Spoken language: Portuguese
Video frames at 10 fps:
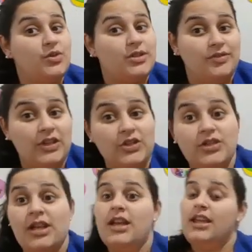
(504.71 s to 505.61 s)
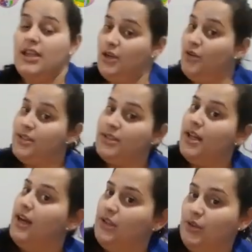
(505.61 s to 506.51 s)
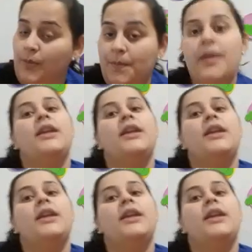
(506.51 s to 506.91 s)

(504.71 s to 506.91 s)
os vídeos e gostando.